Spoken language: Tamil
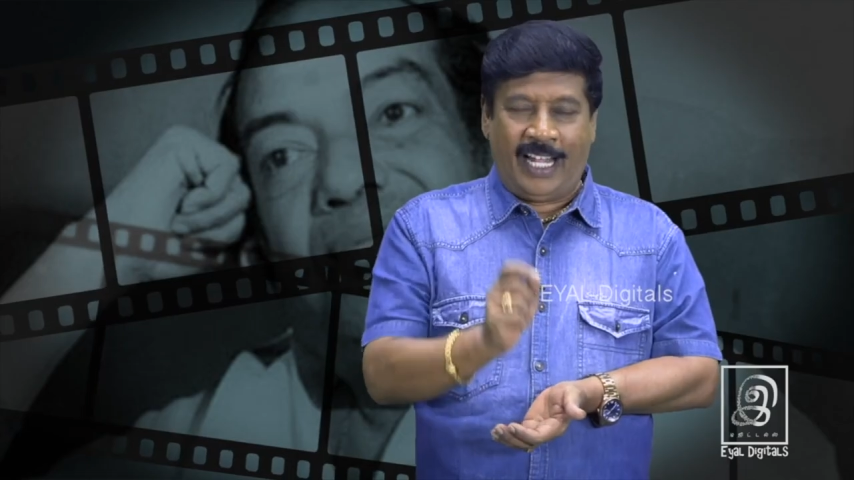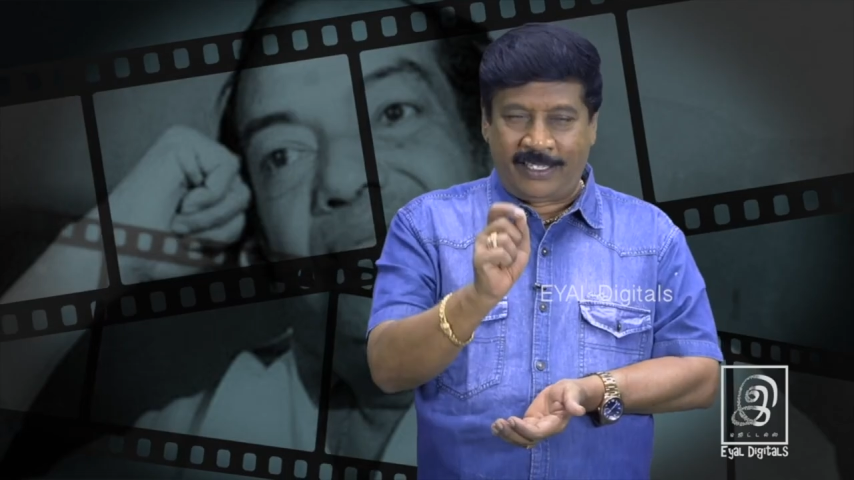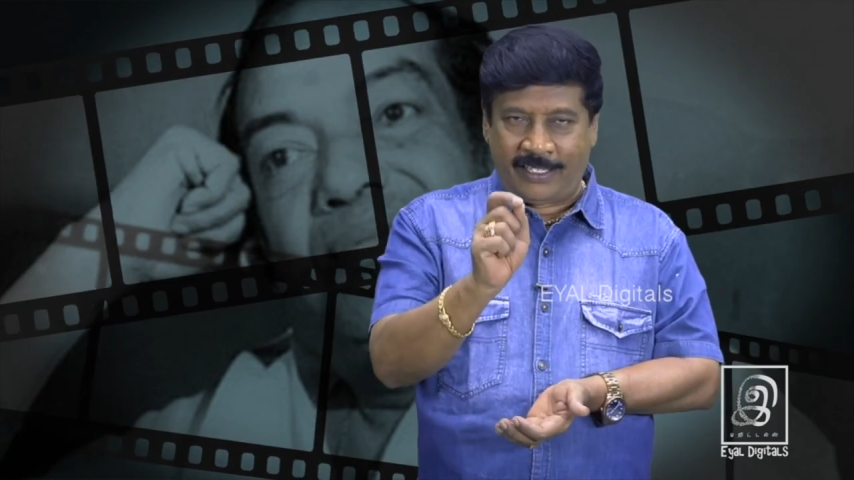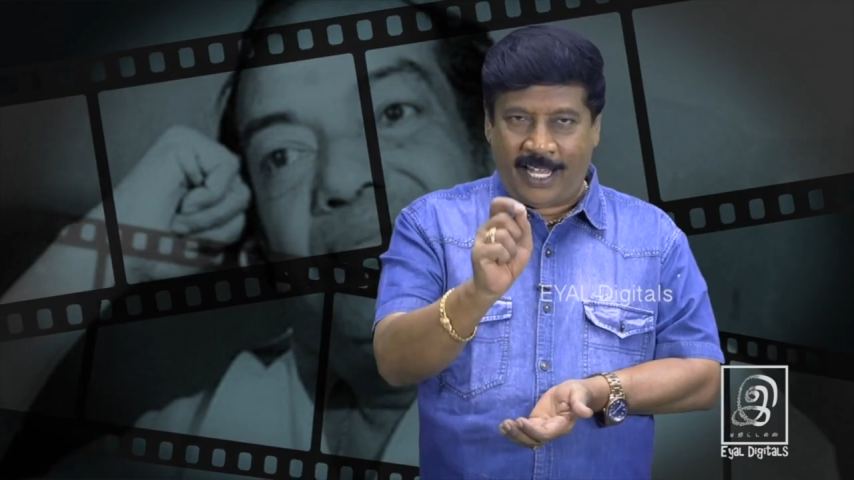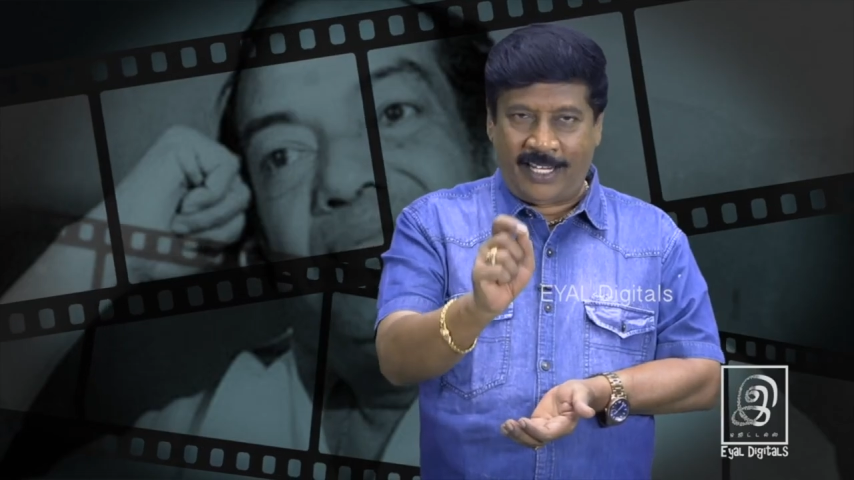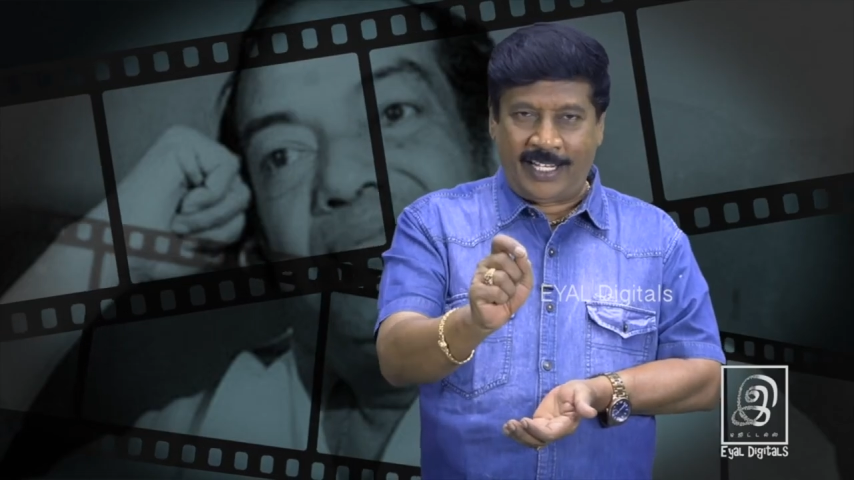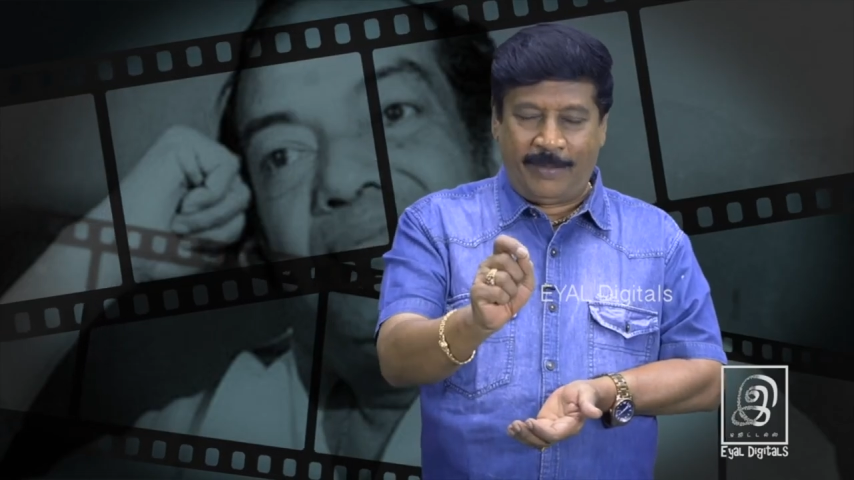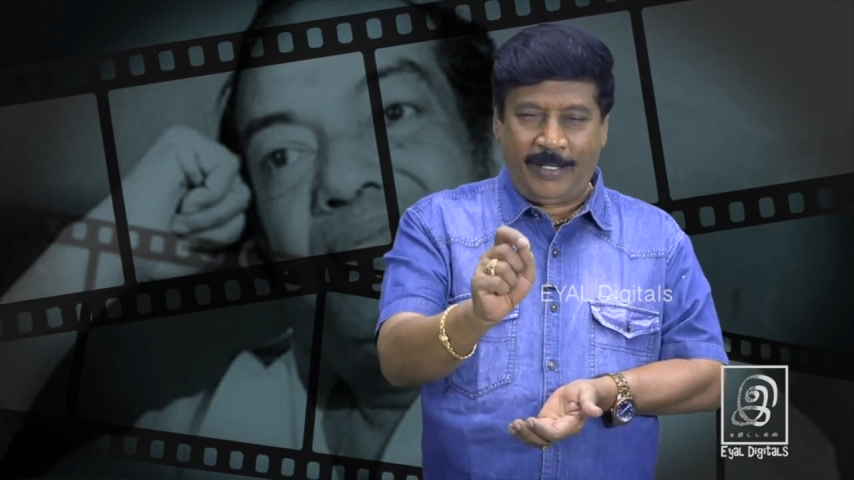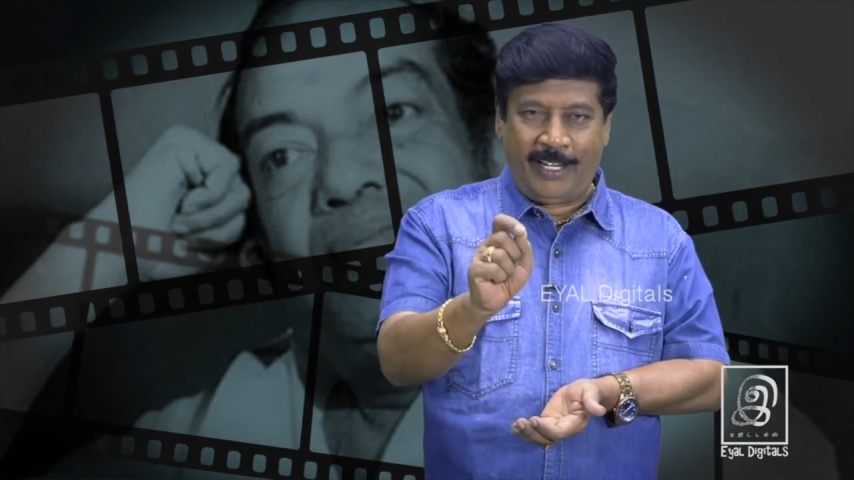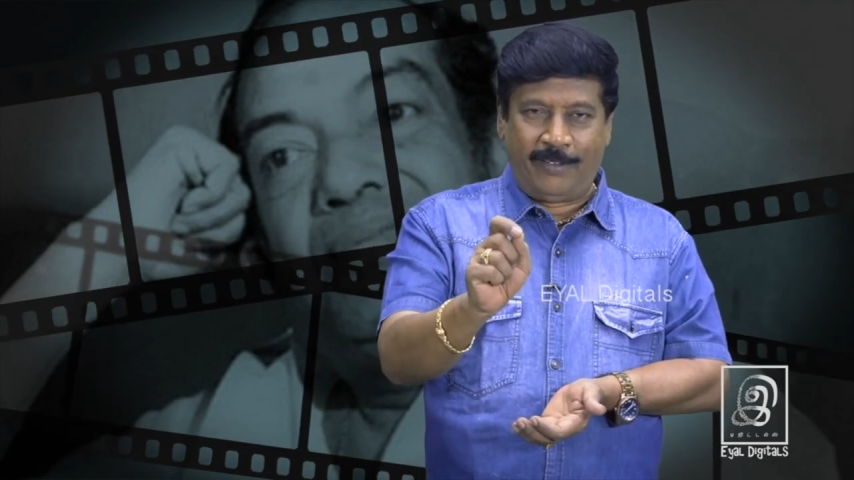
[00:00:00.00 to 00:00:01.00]
அத்தான்
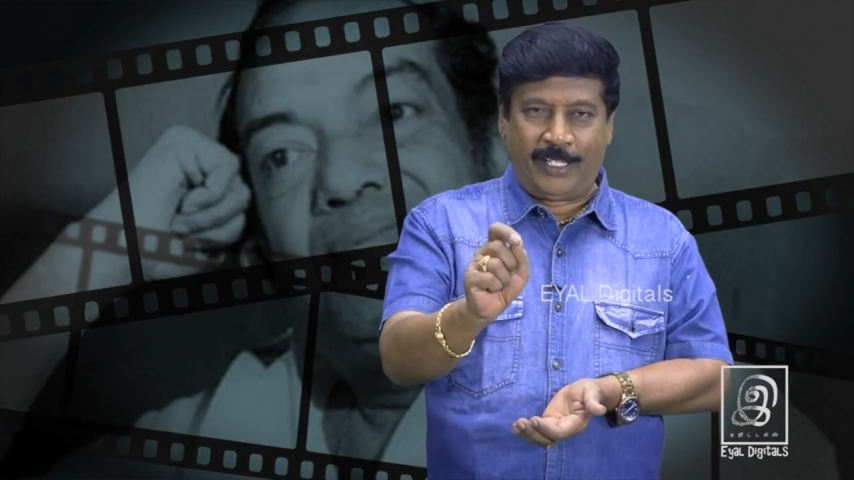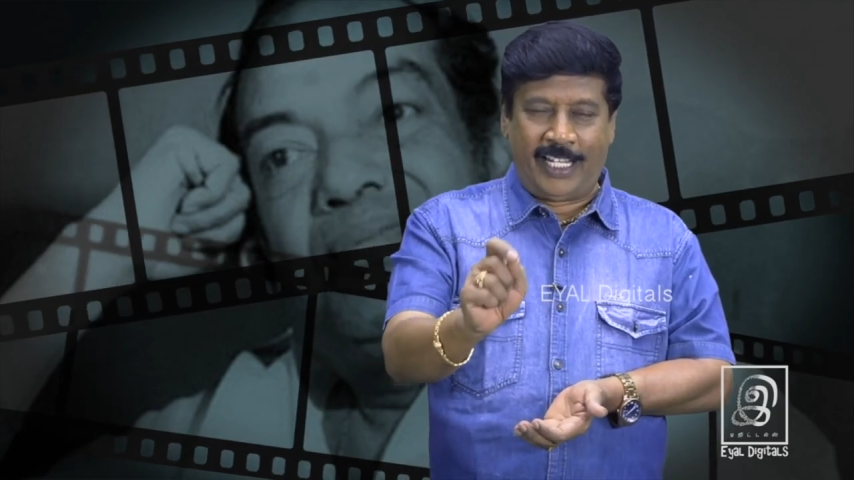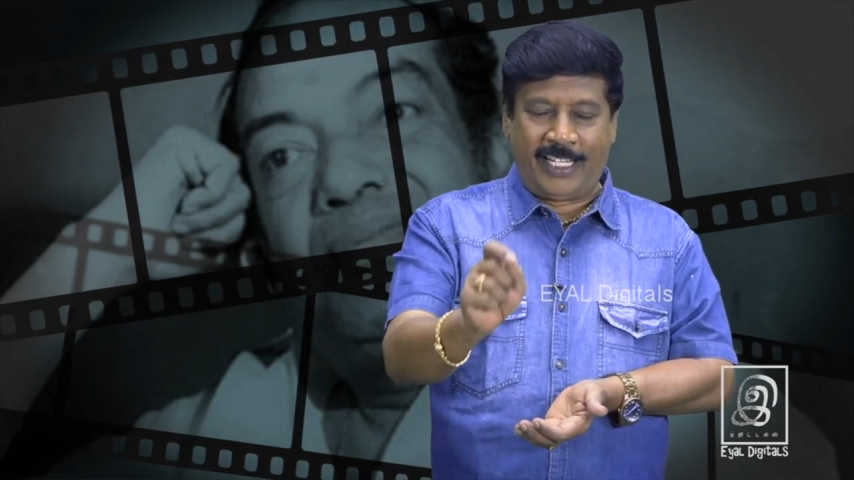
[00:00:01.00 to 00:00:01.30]
அப்படின்னு அவங்க